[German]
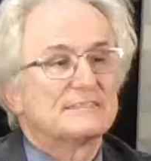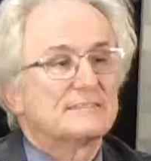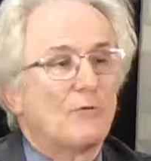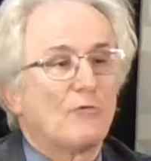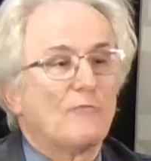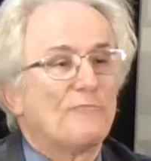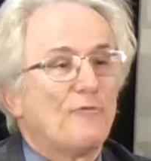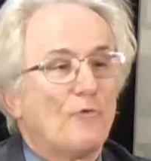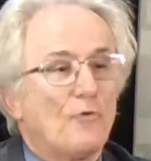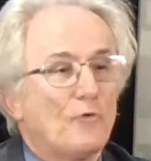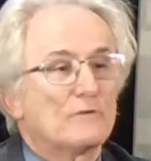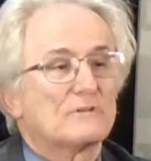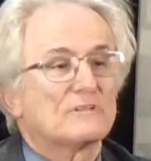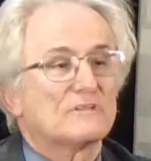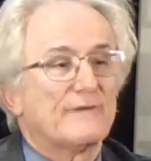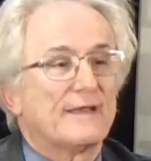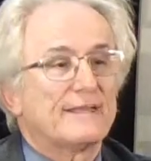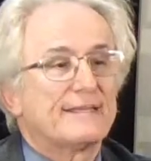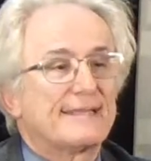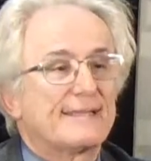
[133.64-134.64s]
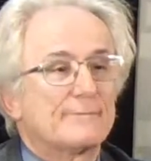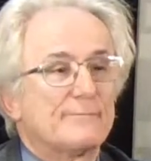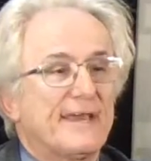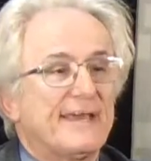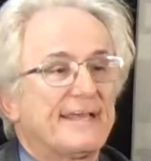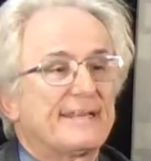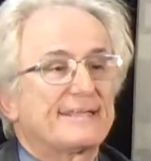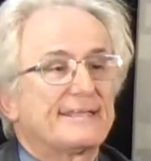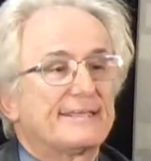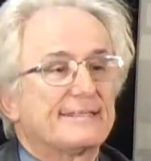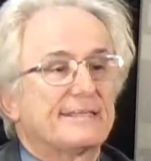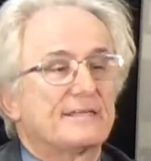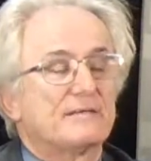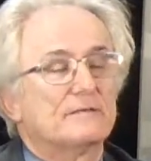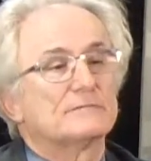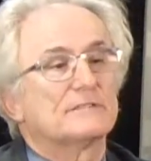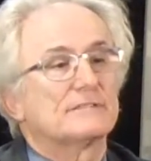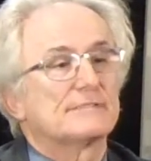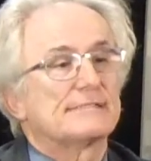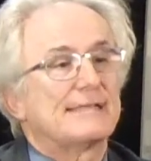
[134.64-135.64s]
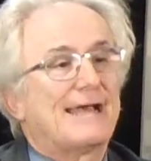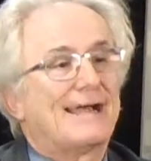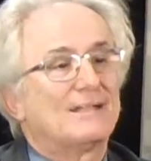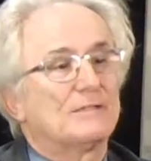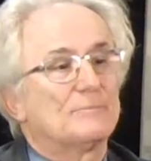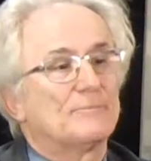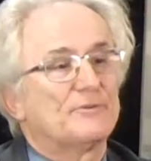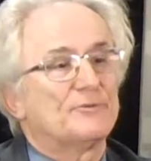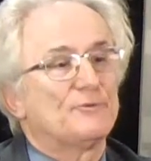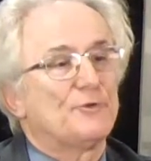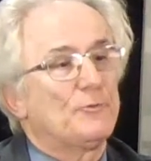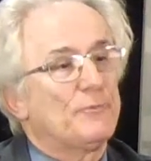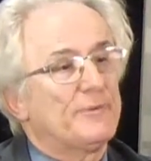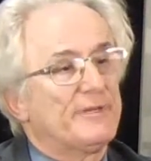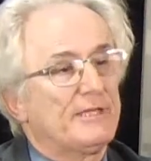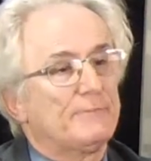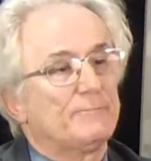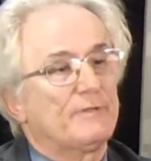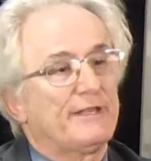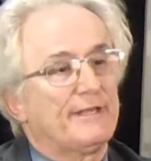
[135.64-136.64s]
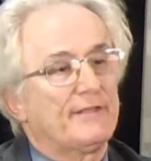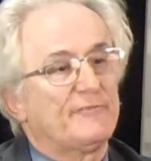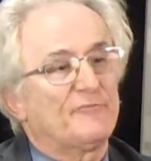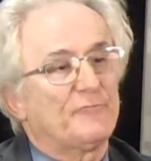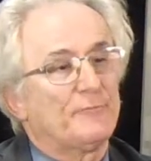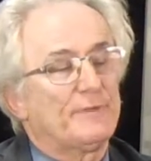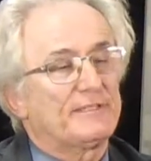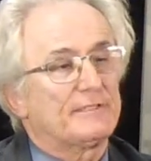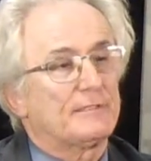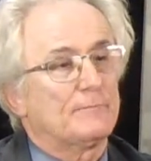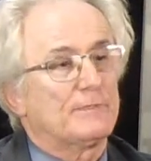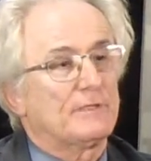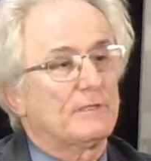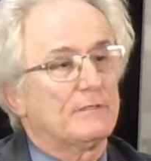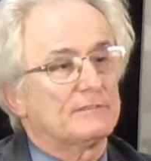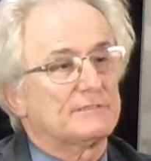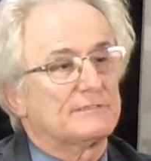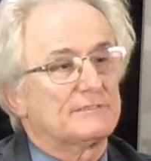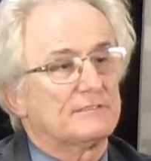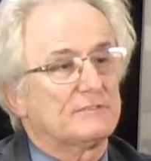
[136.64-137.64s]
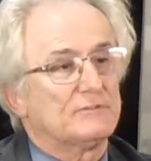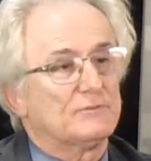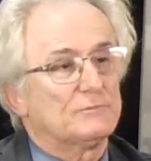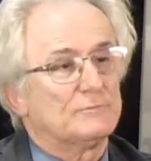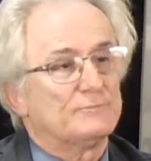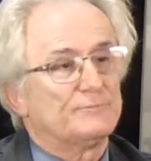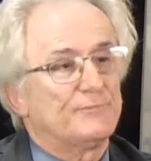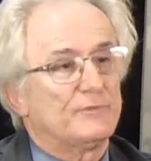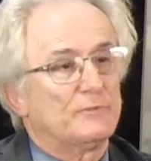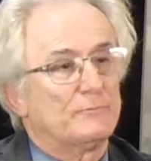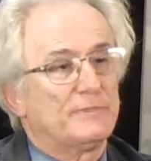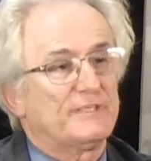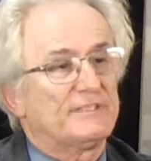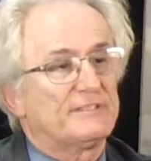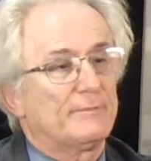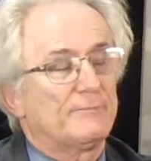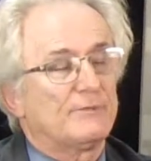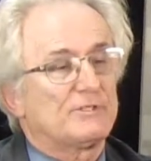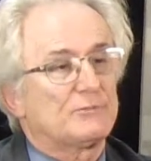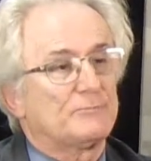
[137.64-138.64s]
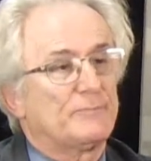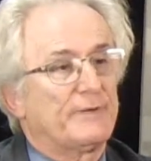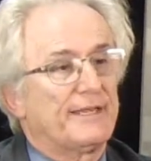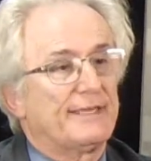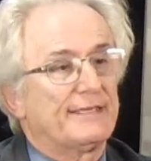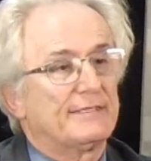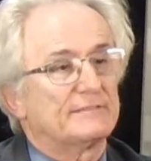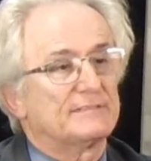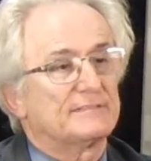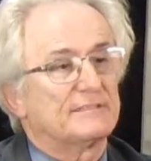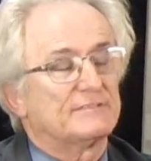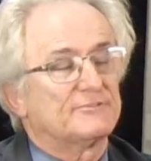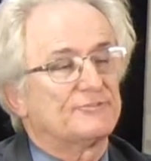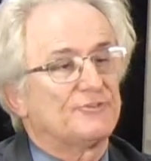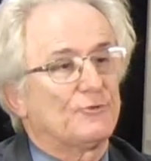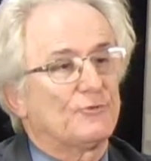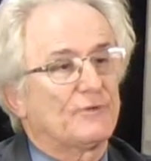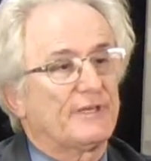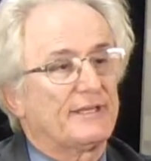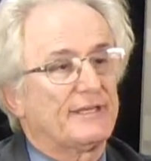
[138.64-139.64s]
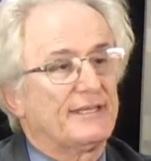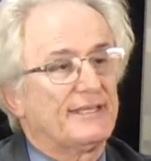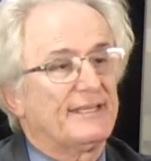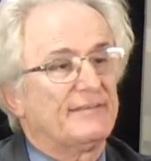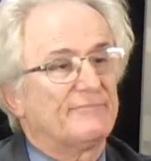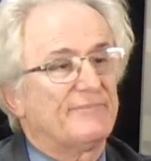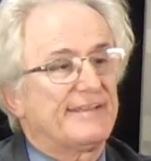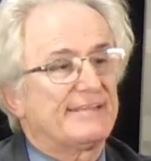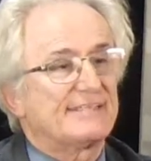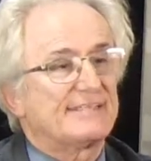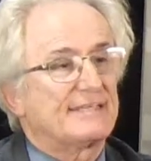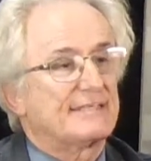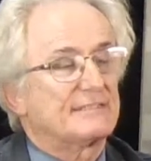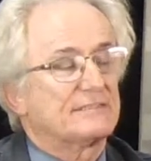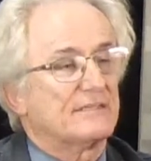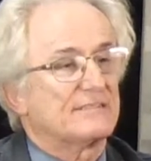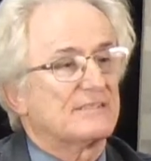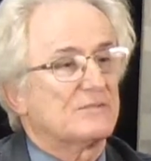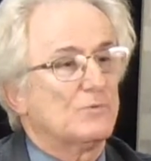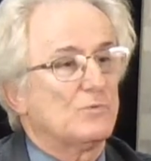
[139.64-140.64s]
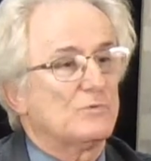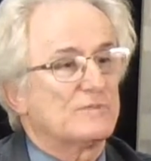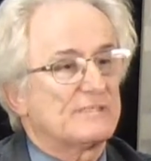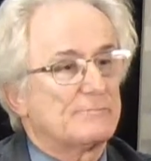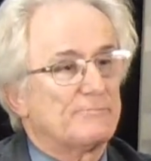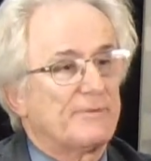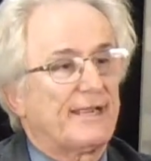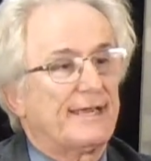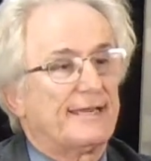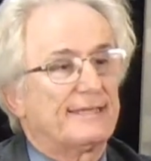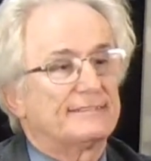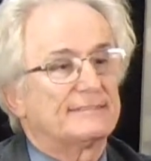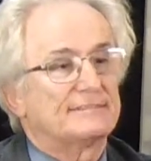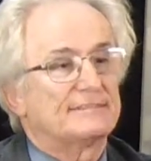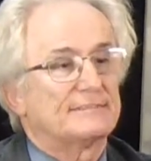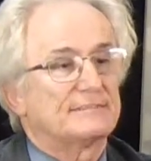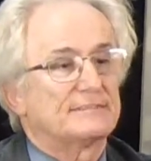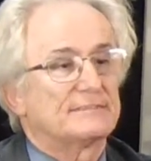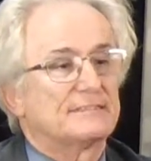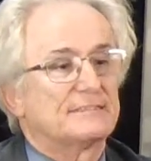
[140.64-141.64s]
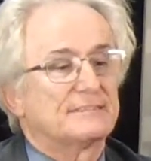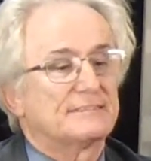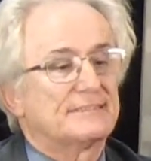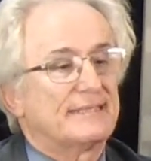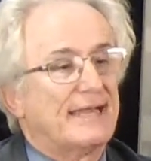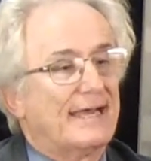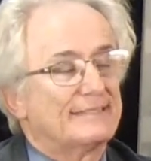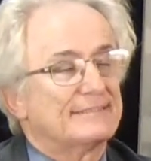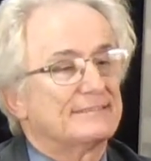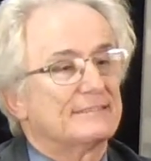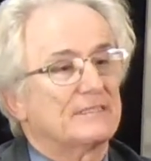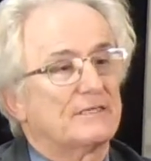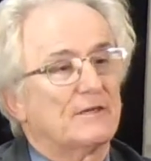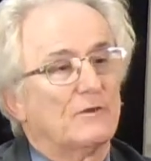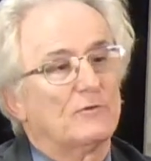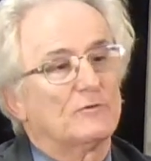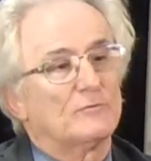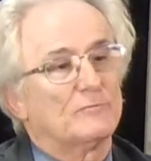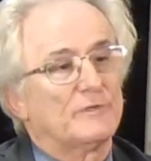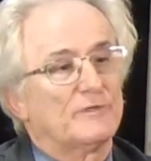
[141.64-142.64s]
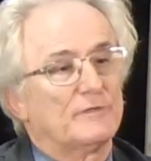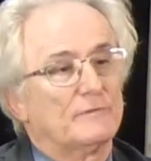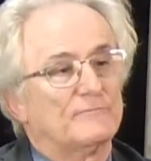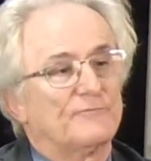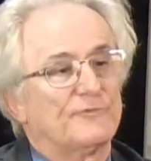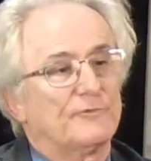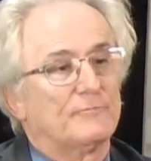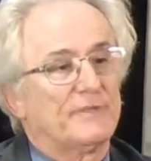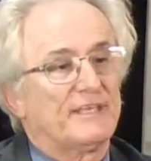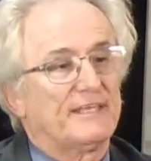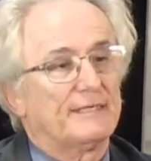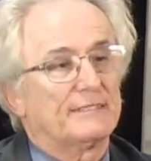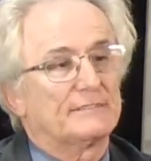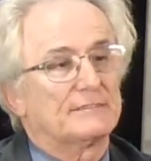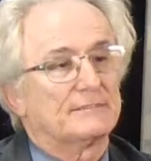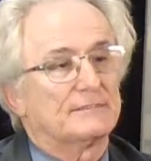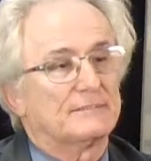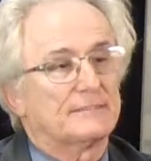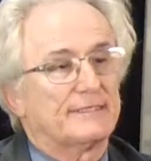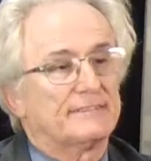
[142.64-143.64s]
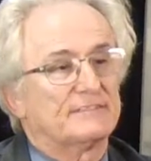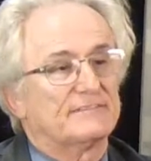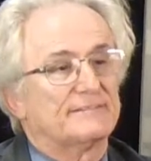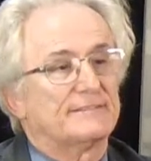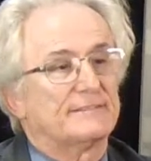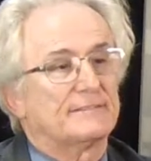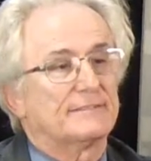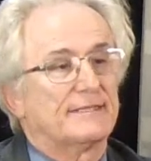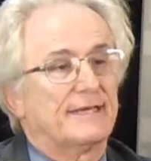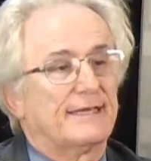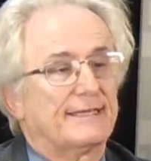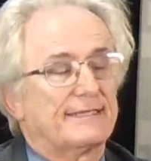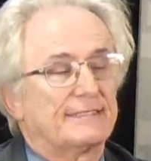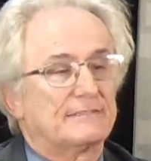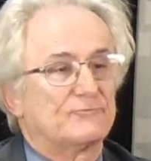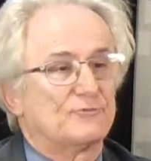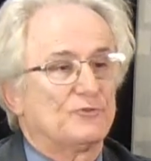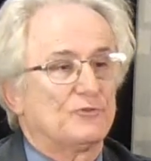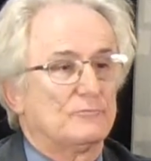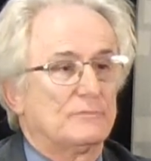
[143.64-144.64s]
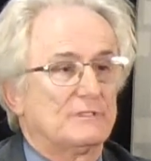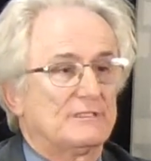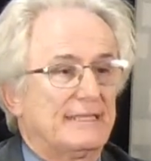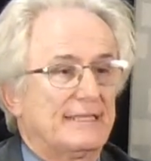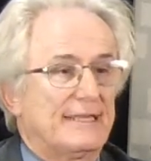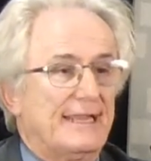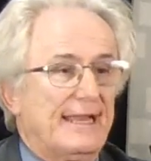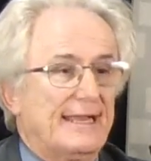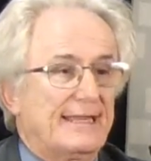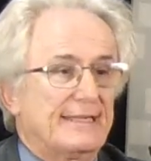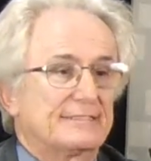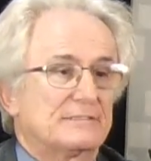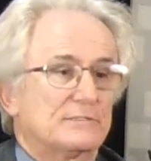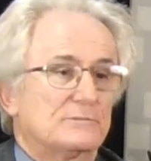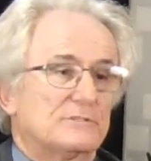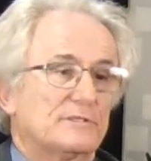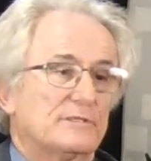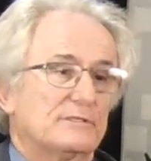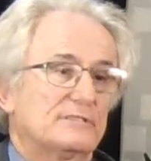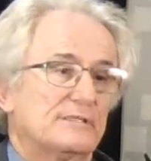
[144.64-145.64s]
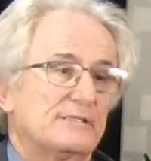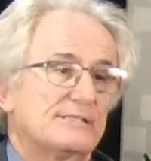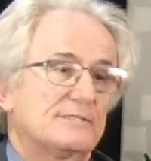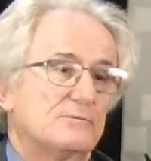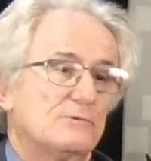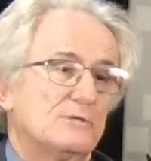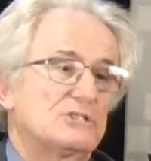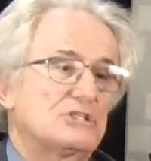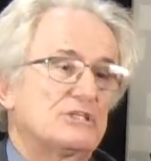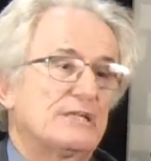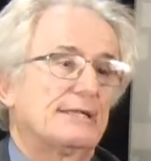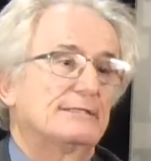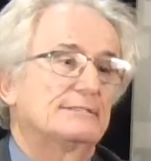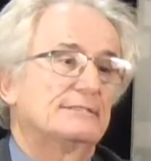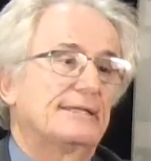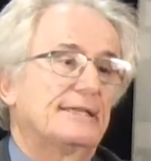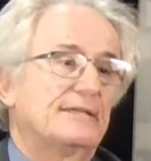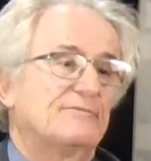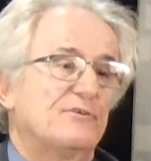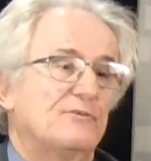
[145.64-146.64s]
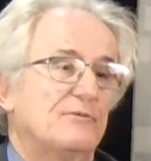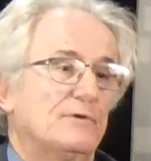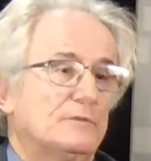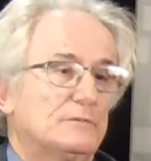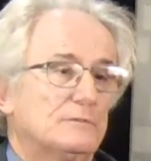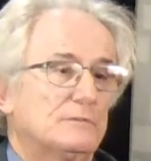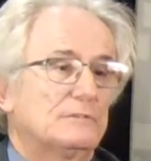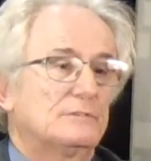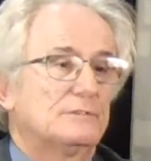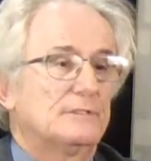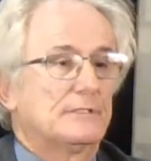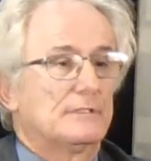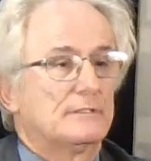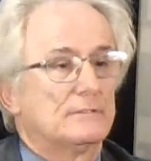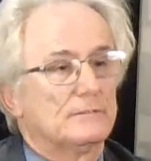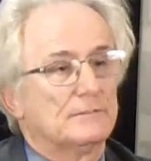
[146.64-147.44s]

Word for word: Sofort, wenn ich merke, ich habe das selber nicht mehr im Griff mit dem Nassenlump und mit dem Spray aus der Drogerie, weil sich das ausbreitet, dann gelangt man am Vermieter, entweder an Eigentümer direkt oder an die zuständige Verwaltung.